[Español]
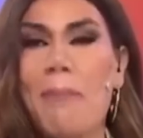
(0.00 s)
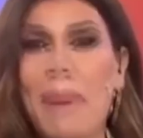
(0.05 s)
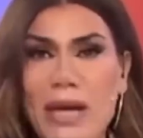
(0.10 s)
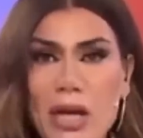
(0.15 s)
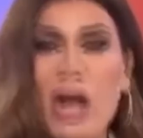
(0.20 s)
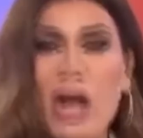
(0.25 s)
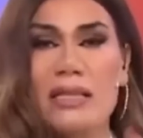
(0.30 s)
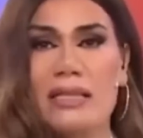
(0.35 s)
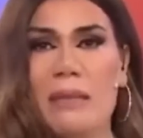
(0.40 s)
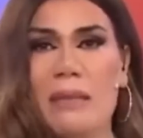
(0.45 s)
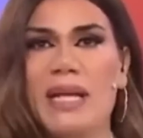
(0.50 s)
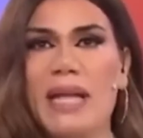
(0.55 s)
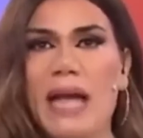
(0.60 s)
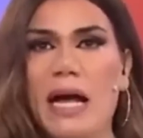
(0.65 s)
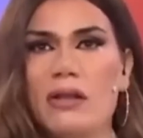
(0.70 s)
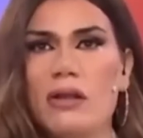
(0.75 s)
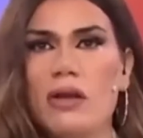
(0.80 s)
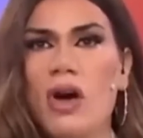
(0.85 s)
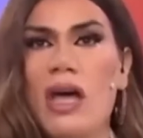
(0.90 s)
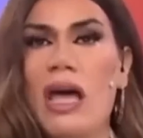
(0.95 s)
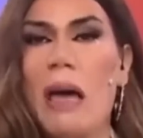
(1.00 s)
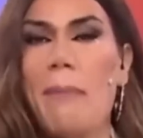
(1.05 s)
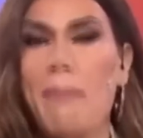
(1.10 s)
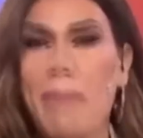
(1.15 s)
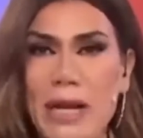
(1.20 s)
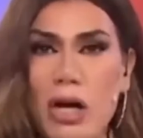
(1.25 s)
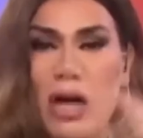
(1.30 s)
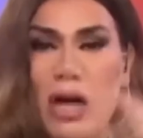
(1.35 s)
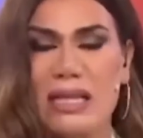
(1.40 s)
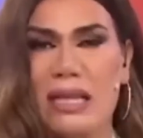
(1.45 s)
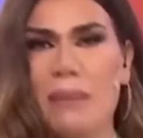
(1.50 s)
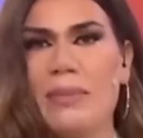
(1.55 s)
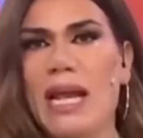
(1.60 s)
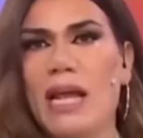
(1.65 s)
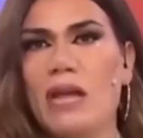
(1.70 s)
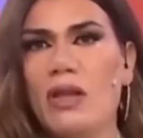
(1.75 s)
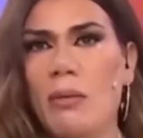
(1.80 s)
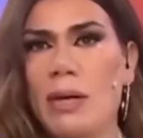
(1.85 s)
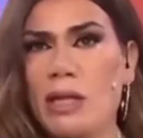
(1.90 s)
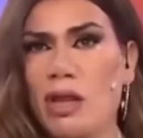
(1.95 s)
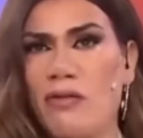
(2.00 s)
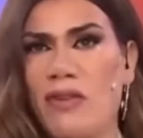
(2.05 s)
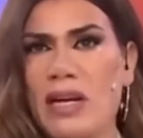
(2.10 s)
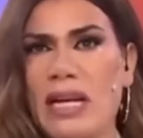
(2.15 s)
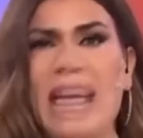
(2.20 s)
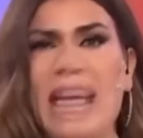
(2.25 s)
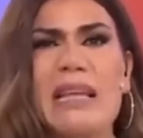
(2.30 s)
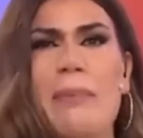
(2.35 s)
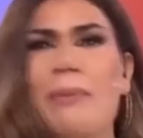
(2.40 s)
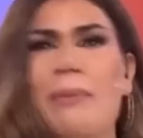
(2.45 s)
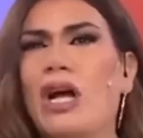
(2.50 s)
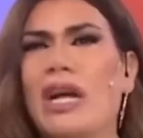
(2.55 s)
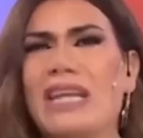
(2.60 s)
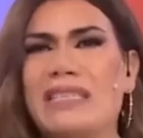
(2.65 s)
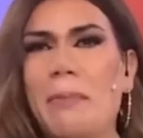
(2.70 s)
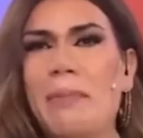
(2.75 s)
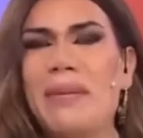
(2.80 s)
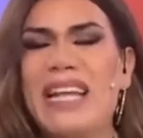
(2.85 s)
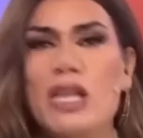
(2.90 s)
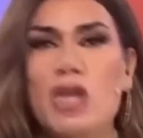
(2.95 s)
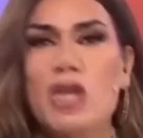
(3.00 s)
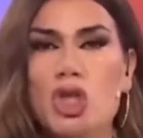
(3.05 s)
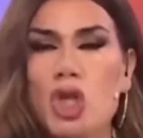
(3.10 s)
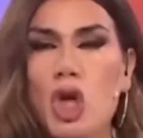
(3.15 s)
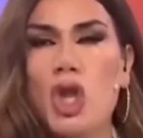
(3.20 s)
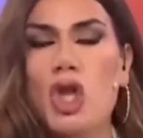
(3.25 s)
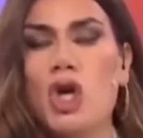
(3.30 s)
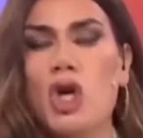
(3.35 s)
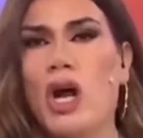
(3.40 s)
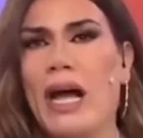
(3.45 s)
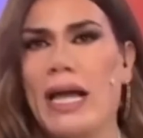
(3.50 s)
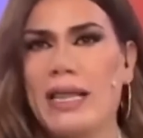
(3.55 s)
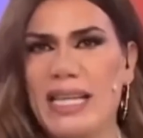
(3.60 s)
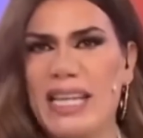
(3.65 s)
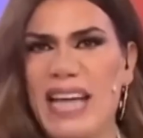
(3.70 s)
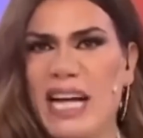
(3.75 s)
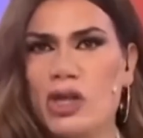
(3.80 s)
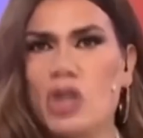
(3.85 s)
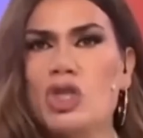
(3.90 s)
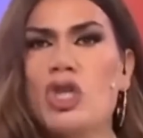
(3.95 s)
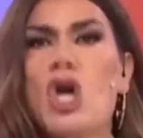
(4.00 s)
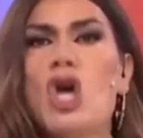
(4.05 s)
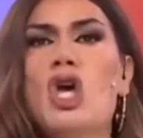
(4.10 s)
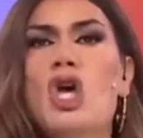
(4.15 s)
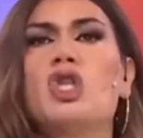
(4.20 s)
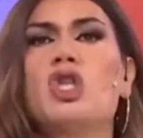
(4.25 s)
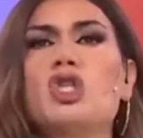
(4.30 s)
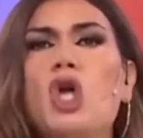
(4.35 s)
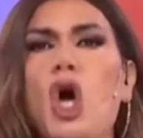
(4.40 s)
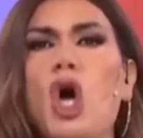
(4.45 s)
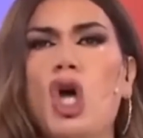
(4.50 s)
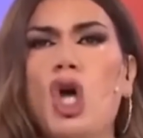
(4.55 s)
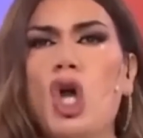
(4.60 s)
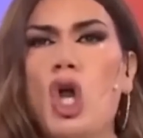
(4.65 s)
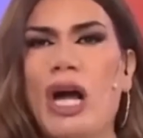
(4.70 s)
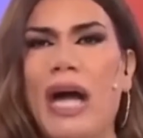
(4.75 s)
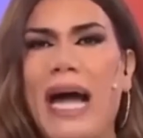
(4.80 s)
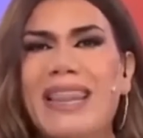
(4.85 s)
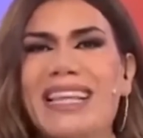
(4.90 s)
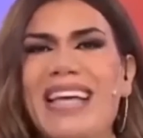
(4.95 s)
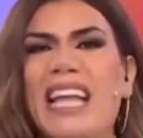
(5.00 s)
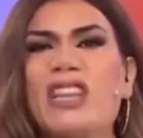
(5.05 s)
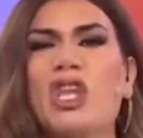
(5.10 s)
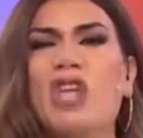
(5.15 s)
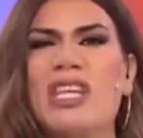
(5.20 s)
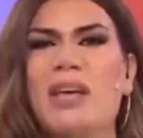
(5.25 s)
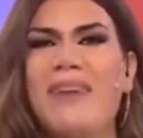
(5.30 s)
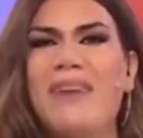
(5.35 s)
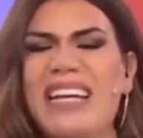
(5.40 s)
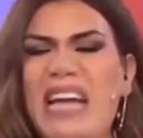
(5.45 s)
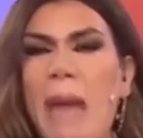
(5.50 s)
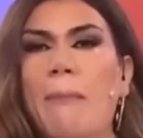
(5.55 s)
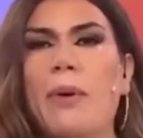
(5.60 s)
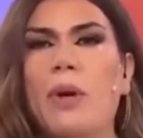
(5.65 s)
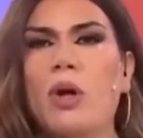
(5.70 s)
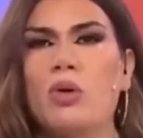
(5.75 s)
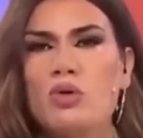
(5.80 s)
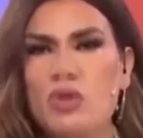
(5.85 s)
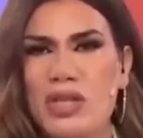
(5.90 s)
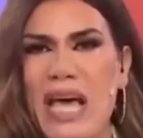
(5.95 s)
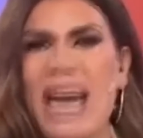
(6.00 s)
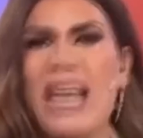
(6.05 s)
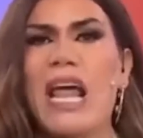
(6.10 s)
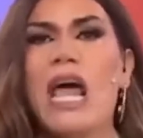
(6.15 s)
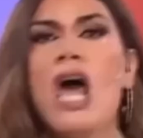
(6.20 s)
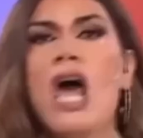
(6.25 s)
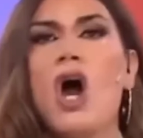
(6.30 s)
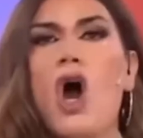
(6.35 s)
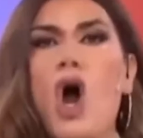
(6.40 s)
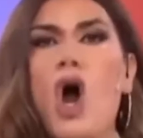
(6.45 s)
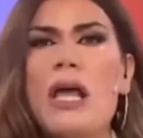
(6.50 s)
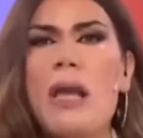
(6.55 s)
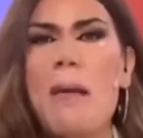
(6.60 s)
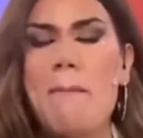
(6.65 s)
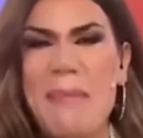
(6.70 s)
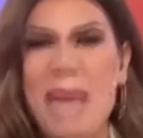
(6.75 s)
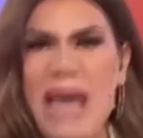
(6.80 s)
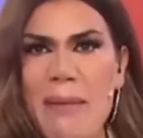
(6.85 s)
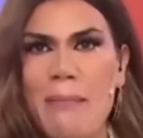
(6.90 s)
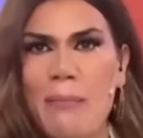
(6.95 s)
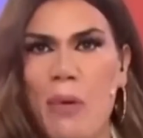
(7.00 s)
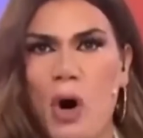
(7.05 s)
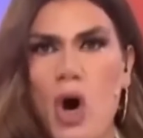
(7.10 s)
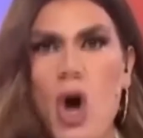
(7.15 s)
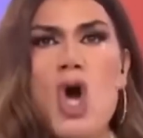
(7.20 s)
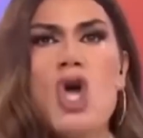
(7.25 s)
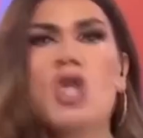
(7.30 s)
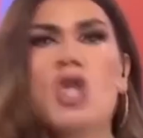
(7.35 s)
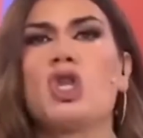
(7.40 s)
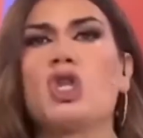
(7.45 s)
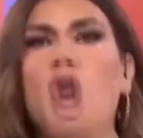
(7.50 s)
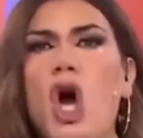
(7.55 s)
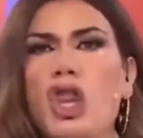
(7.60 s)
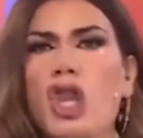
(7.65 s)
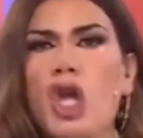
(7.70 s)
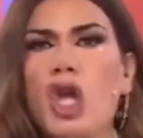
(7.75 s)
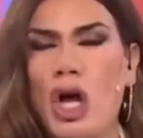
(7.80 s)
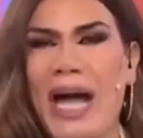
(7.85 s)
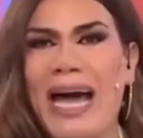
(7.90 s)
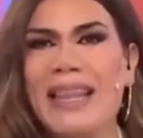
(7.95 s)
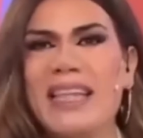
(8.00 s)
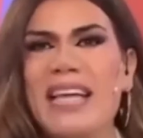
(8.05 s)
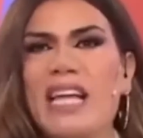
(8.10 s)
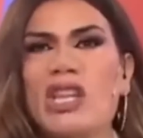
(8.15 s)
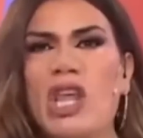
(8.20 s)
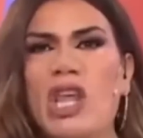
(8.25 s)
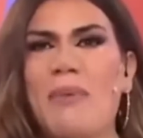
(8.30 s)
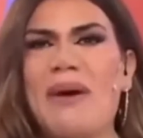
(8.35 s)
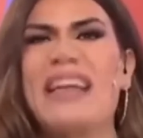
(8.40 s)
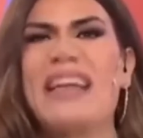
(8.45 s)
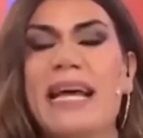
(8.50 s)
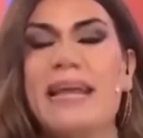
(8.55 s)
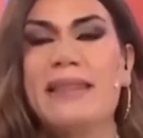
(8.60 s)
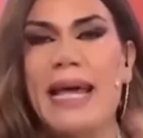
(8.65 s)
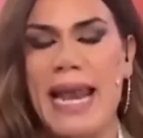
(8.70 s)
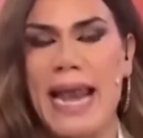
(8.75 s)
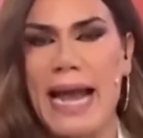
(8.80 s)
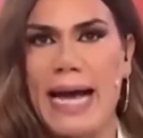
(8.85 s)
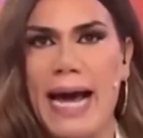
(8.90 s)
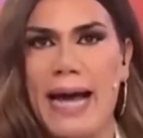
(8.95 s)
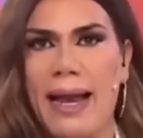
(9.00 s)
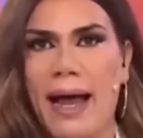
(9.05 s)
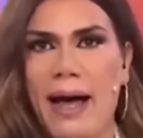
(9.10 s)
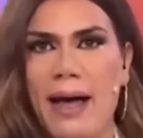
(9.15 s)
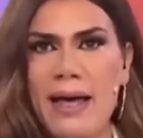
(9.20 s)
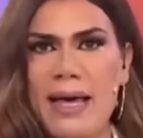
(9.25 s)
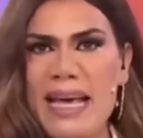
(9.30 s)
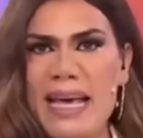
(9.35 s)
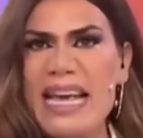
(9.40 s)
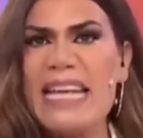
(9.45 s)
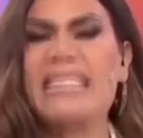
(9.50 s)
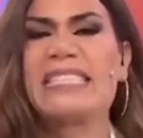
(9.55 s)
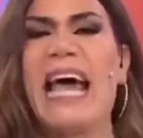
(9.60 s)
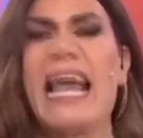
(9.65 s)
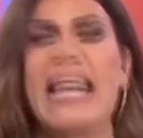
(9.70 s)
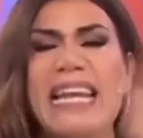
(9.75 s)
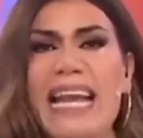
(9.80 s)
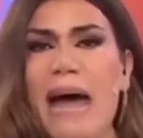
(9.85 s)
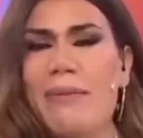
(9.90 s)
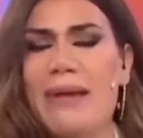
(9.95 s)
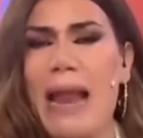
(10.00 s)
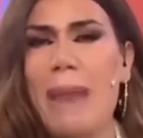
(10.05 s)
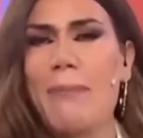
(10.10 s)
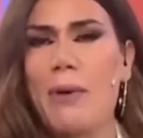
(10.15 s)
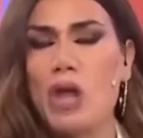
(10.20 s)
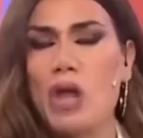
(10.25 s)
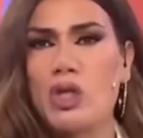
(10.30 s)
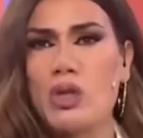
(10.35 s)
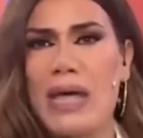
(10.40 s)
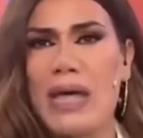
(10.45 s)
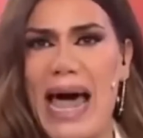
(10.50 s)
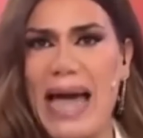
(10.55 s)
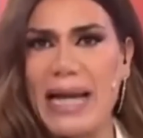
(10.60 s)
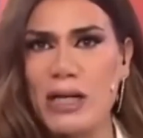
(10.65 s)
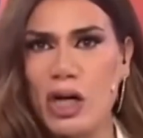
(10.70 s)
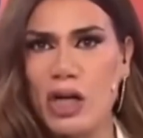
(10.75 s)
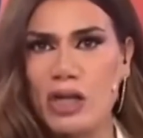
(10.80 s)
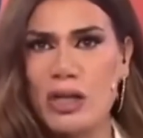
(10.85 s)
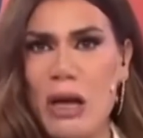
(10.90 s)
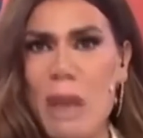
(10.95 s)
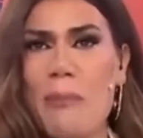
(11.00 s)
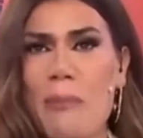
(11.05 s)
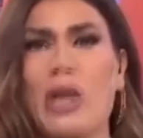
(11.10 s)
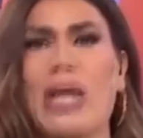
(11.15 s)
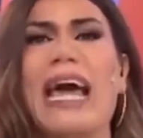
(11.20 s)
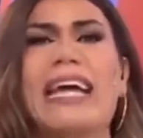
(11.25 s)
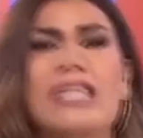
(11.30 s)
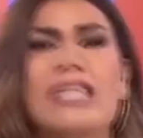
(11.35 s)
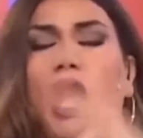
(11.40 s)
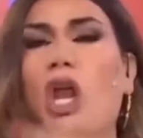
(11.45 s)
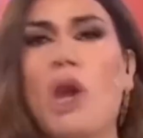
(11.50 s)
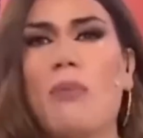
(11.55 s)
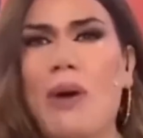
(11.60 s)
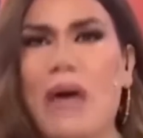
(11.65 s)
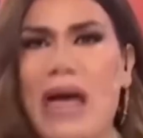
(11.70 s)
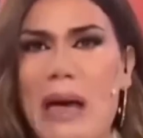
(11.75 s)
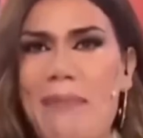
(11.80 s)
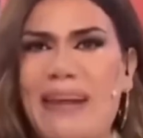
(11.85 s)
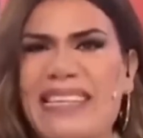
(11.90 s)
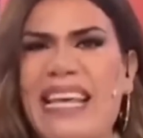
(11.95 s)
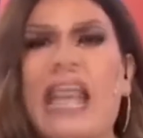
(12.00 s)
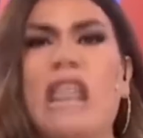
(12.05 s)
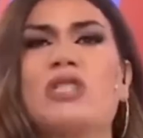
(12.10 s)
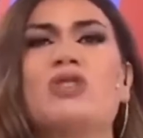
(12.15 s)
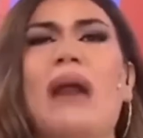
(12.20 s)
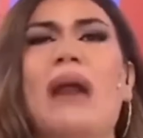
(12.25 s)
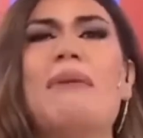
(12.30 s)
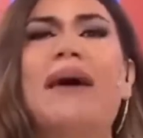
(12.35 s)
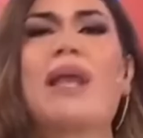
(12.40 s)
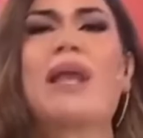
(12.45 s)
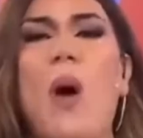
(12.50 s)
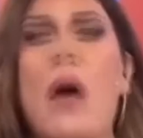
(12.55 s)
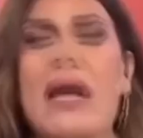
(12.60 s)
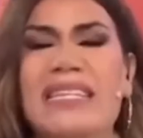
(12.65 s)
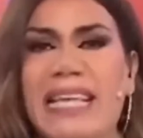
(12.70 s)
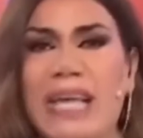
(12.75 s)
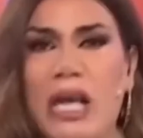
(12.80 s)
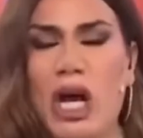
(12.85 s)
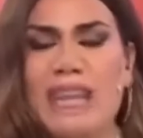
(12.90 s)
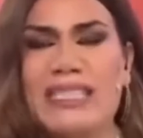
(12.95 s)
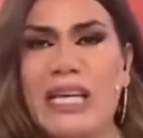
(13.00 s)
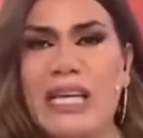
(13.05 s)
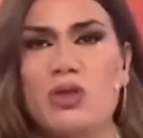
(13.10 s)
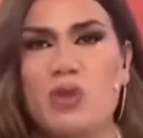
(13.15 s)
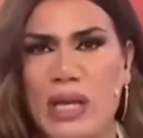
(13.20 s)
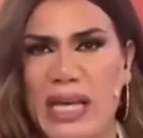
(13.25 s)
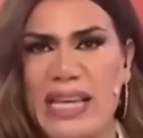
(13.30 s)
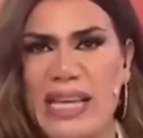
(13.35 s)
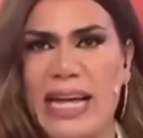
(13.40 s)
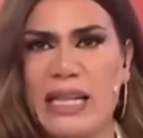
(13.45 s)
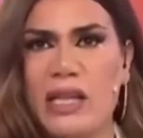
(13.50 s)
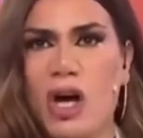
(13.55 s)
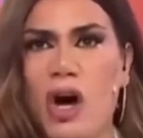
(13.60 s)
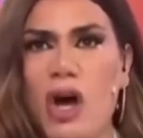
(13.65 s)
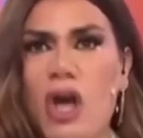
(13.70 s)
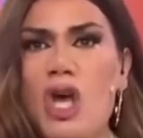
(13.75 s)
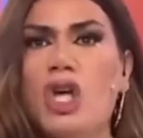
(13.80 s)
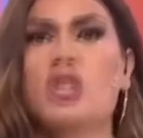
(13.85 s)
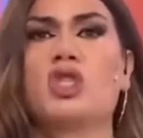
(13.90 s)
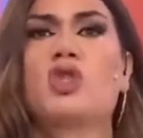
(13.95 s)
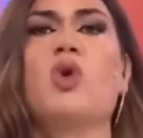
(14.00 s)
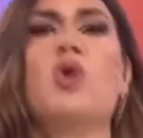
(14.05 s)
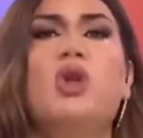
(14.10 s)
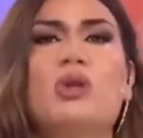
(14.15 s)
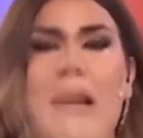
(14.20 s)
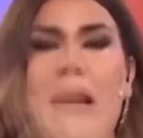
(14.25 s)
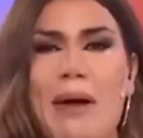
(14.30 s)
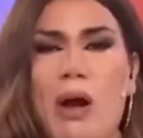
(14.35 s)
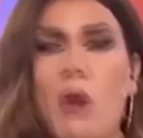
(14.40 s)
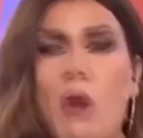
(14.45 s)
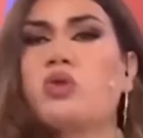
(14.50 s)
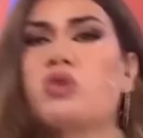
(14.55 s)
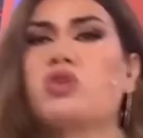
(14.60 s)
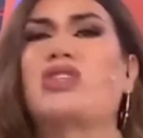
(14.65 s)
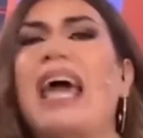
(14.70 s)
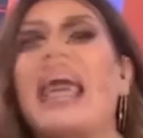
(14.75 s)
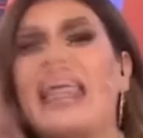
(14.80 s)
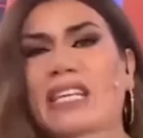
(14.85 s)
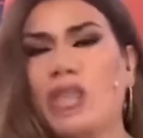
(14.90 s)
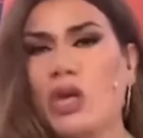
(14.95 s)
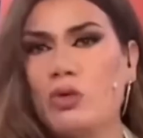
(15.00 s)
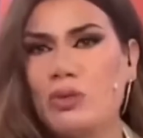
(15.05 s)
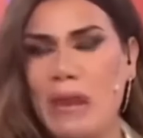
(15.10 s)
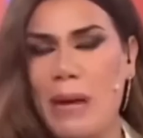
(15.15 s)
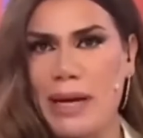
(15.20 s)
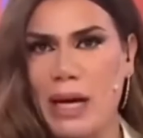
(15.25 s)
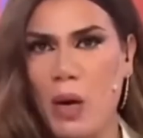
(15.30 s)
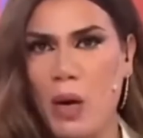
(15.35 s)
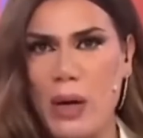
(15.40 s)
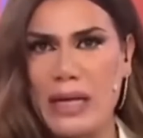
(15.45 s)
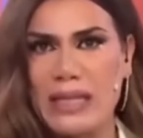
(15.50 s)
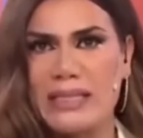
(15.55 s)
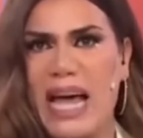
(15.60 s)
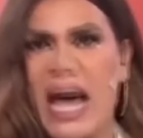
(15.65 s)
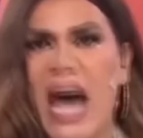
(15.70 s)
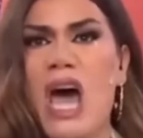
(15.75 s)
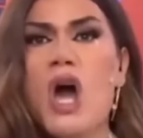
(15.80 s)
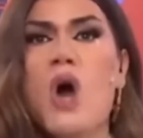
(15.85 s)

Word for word: Espero que estén mirando, espero que estén mirando Alberto Fernández, espero que estén mirando todos los candidatos. Todos los candidatos se deberían pronunciar hoy mismo. Todos los candidatos deberían dar la cara y salir a hablar por los ciudadanos. Porque esto no puede pasar, es una vergüenza lo que está sucediendo. Son una ustedes son una vergüenza.